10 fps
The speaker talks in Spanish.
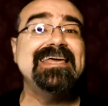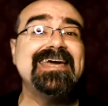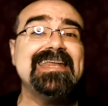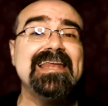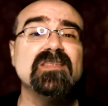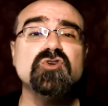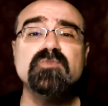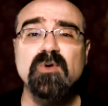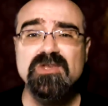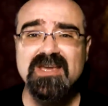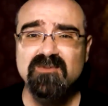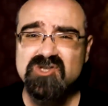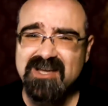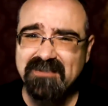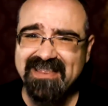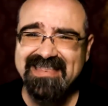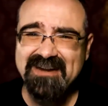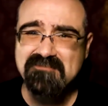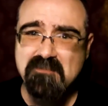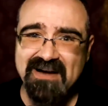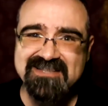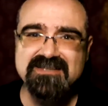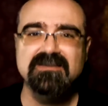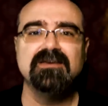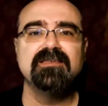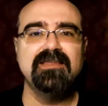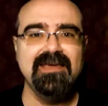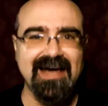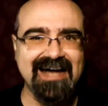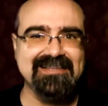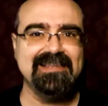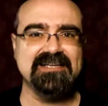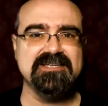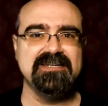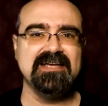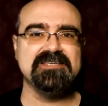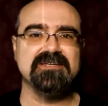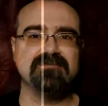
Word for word: qué relatos podríamos aprender más de Atlas Nacha.